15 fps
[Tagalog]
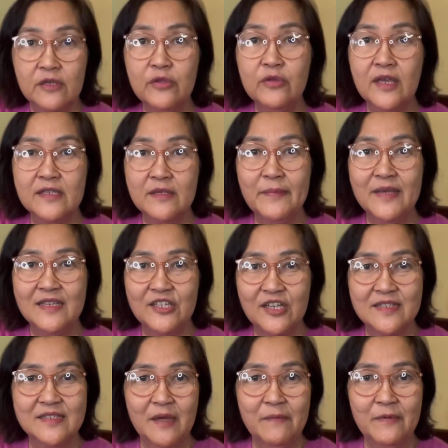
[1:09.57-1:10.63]
nung nasa na siya,
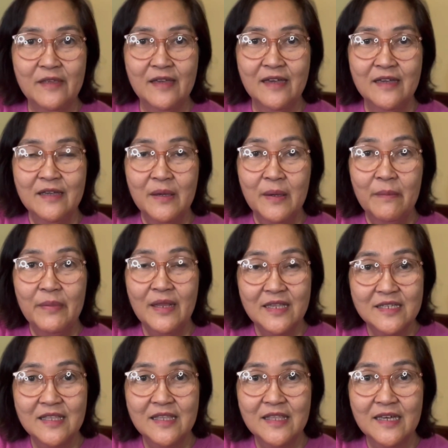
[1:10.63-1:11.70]
sabi niya,
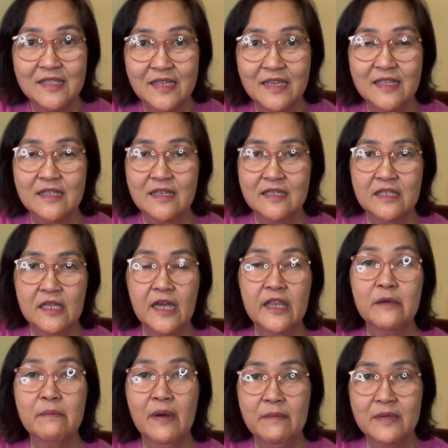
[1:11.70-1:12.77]
bilisan na natin kasi nga
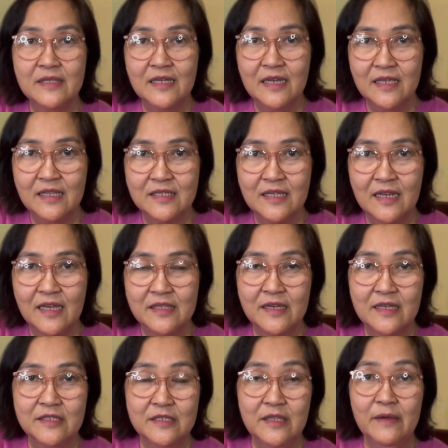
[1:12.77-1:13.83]
nagmamadali na sila
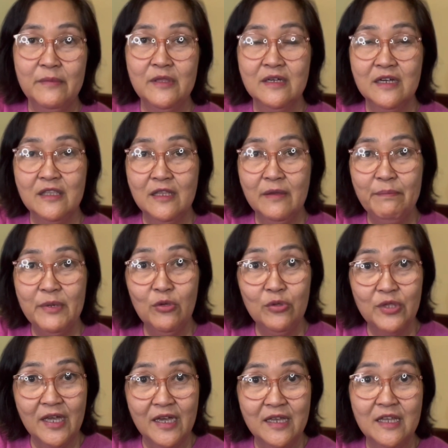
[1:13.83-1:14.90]
dahil sa dami ng kanilang
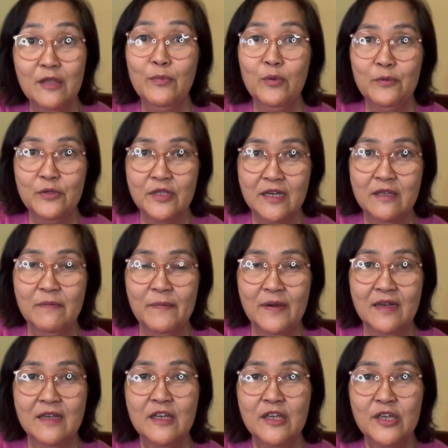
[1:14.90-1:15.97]
pinuntahan at pupuntahan pa.
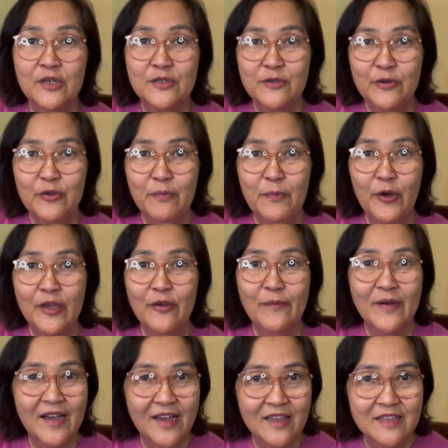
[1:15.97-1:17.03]
So yun po ay
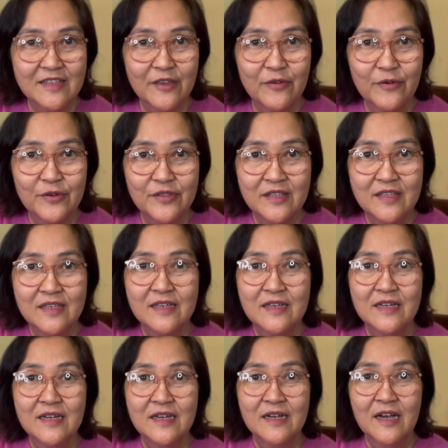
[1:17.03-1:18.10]
kumakalat ngayon
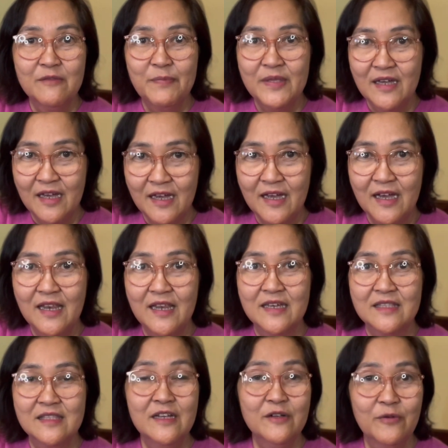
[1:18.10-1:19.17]
at pinakakalat
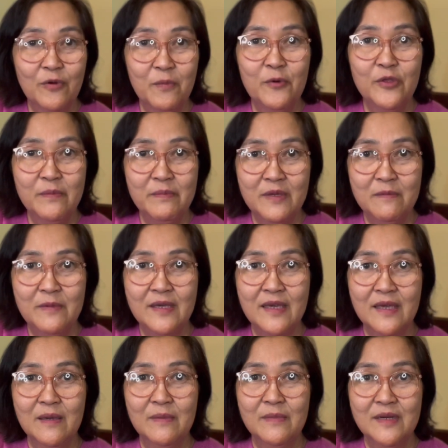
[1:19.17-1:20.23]
ng grupo ng
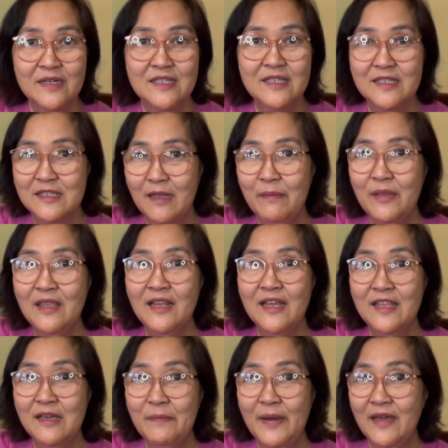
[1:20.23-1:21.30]
BBM at sinasabi nila
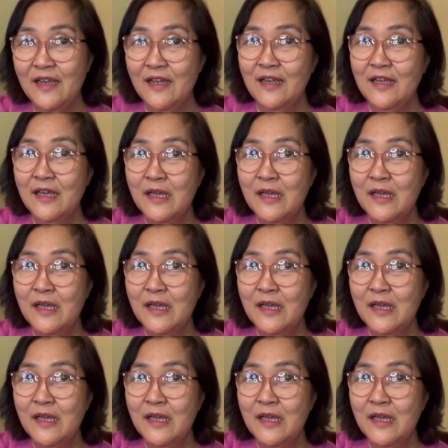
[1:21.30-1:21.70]
na parang